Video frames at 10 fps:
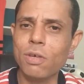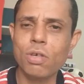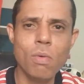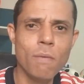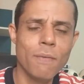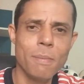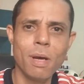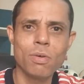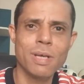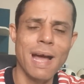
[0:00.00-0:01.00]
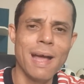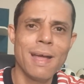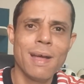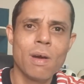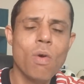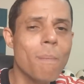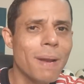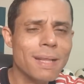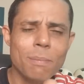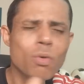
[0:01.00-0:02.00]
chegou ao Flamengo já
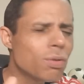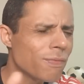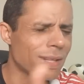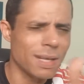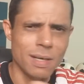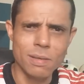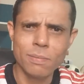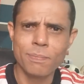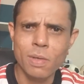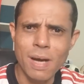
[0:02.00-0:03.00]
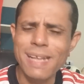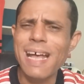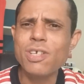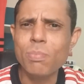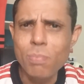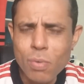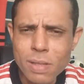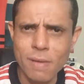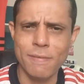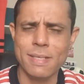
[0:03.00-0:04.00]
completa muito veterano, a idade
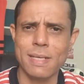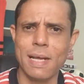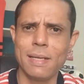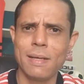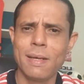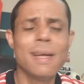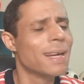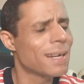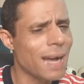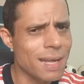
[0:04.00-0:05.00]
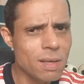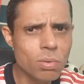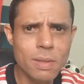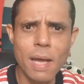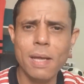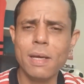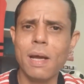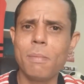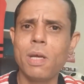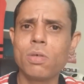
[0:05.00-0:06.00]
muito avançada caiu
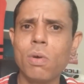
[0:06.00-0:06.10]
tecnicamente.